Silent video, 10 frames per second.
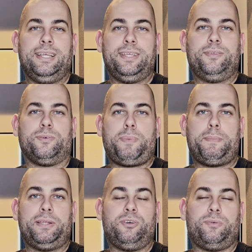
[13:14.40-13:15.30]
Donc pas
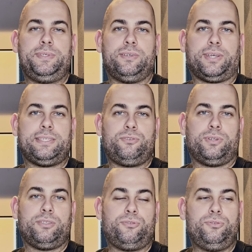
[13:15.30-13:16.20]
mal de remises en question
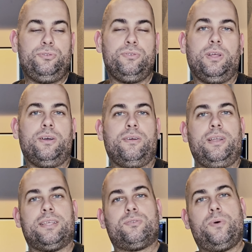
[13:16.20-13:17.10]
là-dessus. Euh,
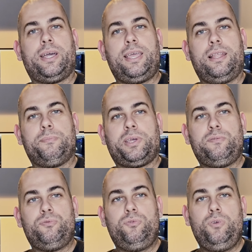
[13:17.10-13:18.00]
la soirée à
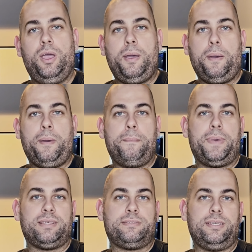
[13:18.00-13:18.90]
l'imprévu,
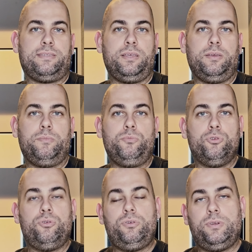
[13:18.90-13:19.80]
ben, c'était
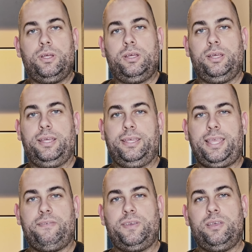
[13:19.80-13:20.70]
mieux il y
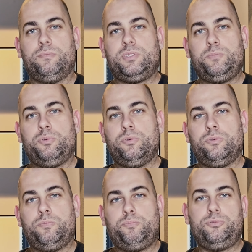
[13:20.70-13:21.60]
avait un petit
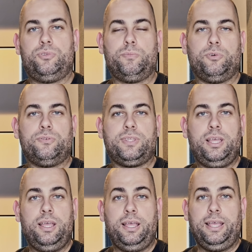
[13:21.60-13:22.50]
peu plus de monde.
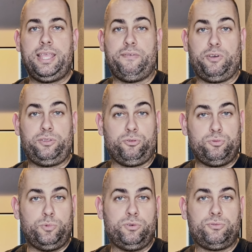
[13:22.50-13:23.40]
Il y avait un
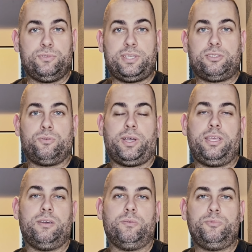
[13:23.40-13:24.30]
engouement autour de cette
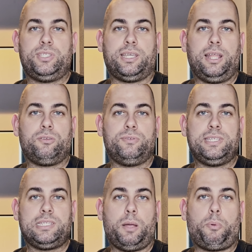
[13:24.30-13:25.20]
soirée en euh, musique électronique.
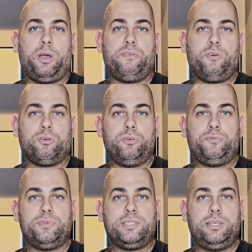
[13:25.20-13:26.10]
C'est la première fois qu'on le
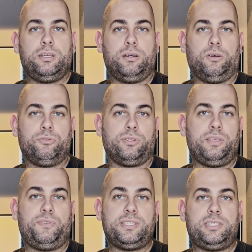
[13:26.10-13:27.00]
faisait euh, en dehors des
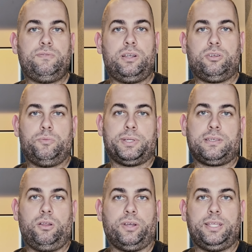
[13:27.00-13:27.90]
festivals que
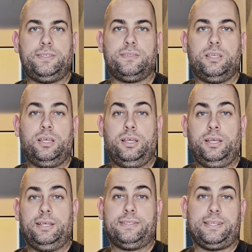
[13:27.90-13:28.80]
Pascal organise.
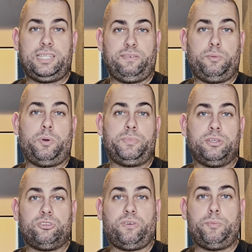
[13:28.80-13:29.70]
Ça, c'est vraiment bien.
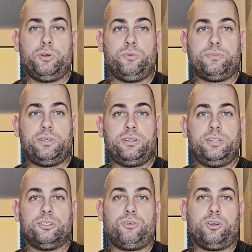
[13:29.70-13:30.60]
Je suis vraiment content
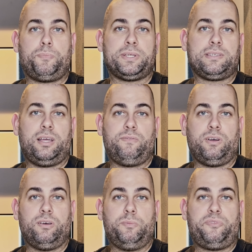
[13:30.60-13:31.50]
et je crois que Pascal
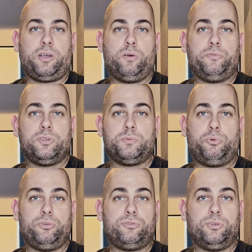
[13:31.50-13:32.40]
va me faire confiance
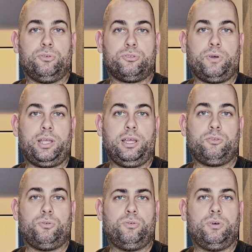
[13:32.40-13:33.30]
pour une seconde soirée
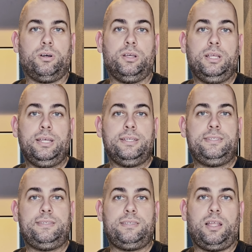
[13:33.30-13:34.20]
électro euh,
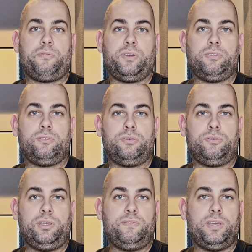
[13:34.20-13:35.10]
d'ici la fin de, de
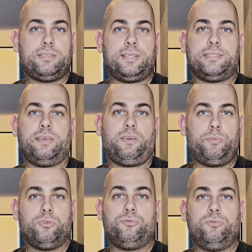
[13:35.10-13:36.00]
l'hiver. Ça serait
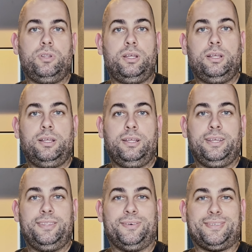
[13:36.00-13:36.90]
vraiment cool.
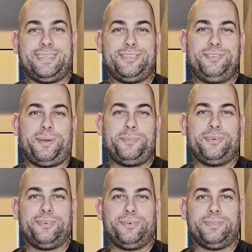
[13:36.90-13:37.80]
Donc ça, je suis
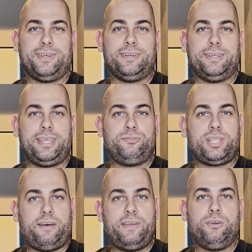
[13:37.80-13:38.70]
vraiment content. Il y a du
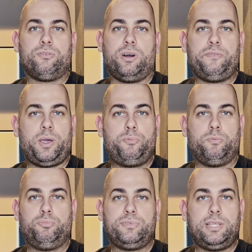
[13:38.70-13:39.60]
travail encore à faire pour
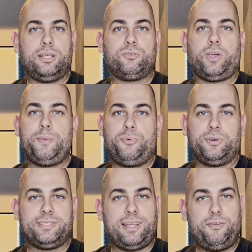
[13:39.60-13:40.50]
booster la soirée, pour
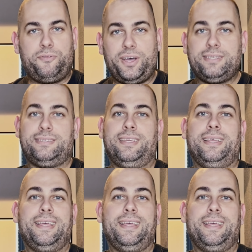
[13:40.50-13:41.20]
que ça le fasse.